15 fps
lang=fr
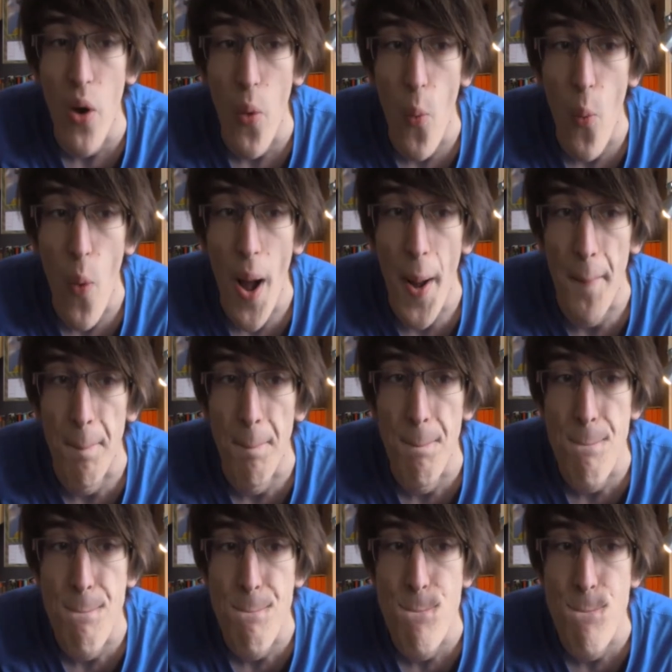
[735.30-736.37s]
Ouais.
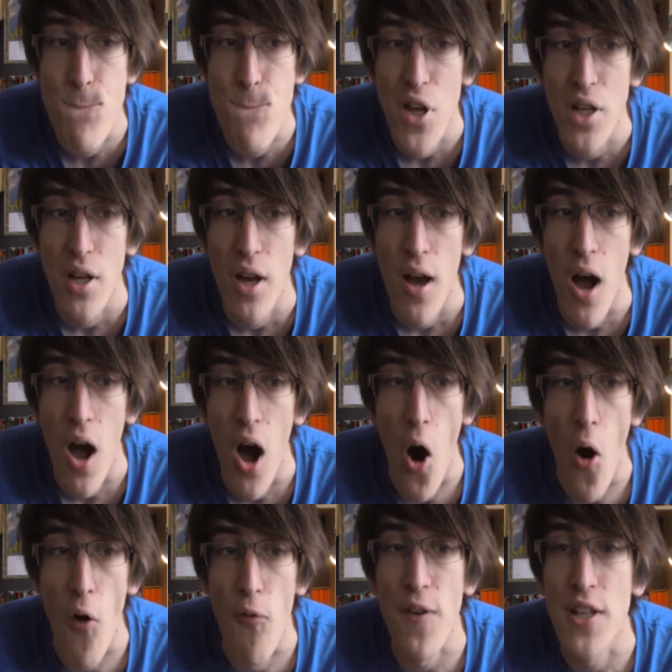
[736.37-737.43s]

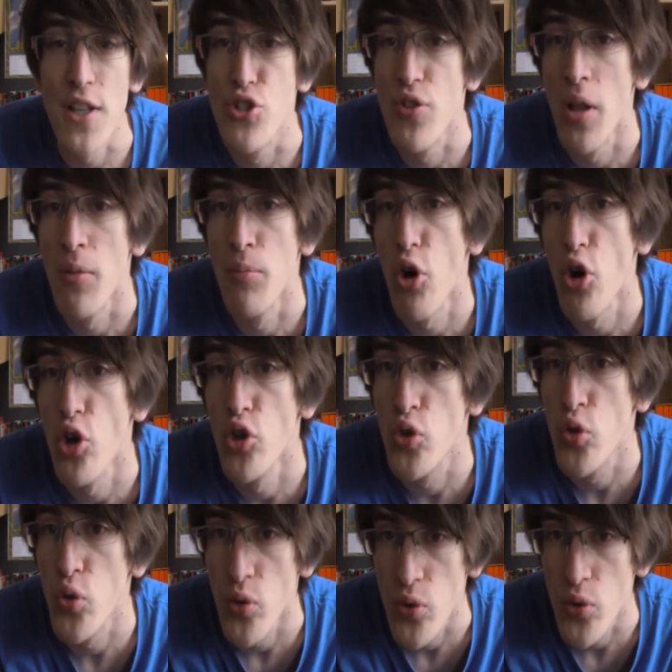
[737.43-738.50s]
En fait, je viens de me rendre
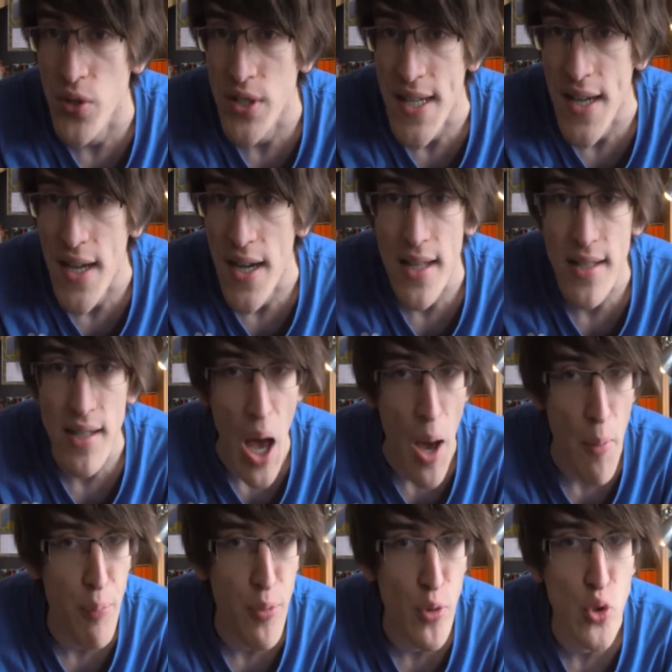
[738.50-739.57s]
compte que ça allait être un
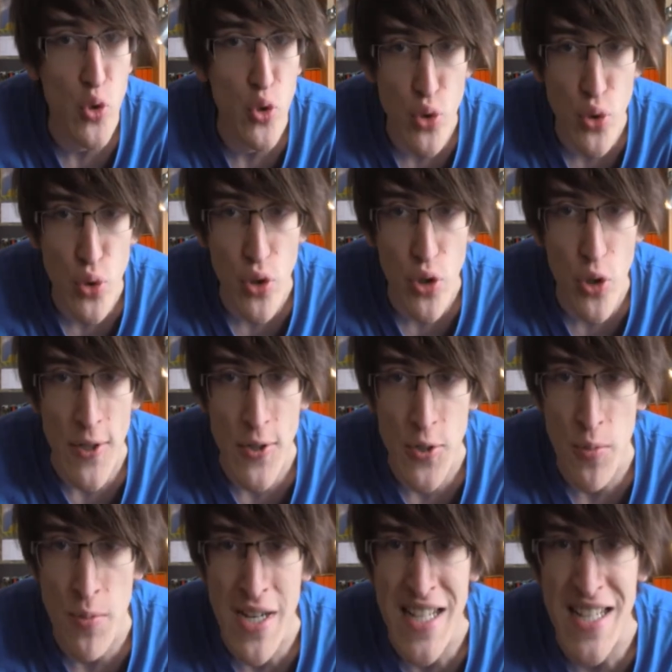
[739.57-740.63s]
peu dur de
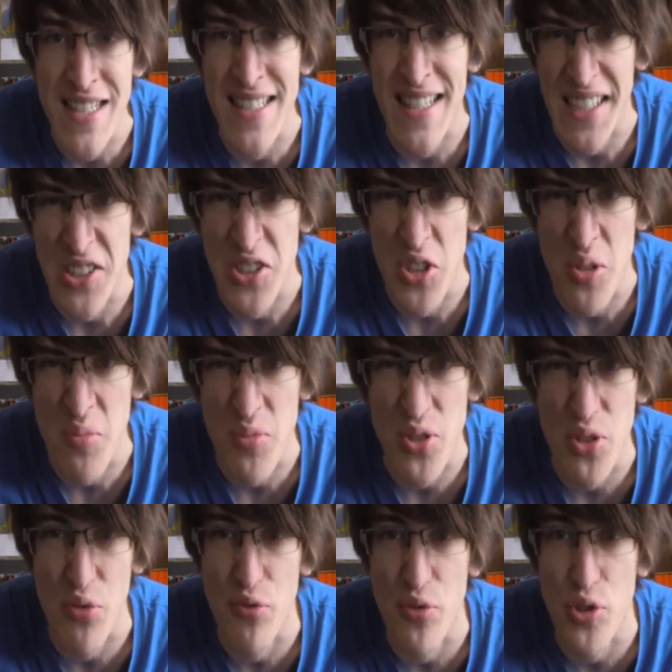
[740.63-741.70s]
résumer les 5 tomes
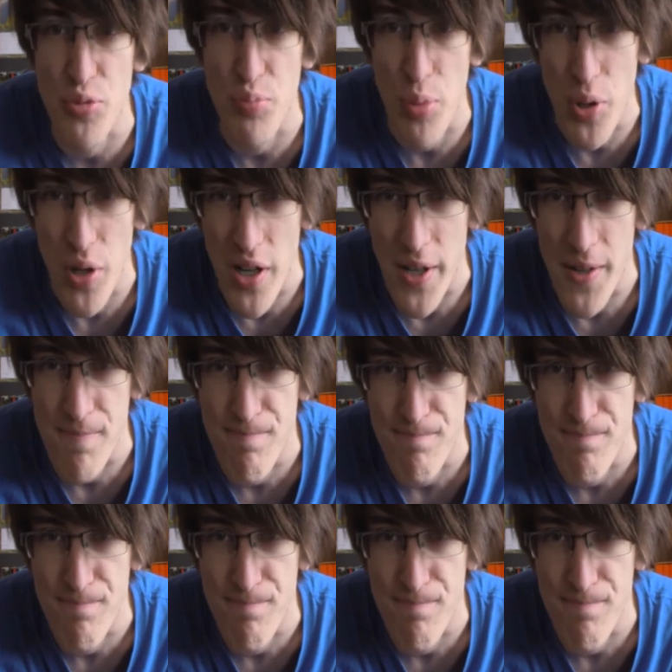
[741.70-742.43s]
sans vous spoiler.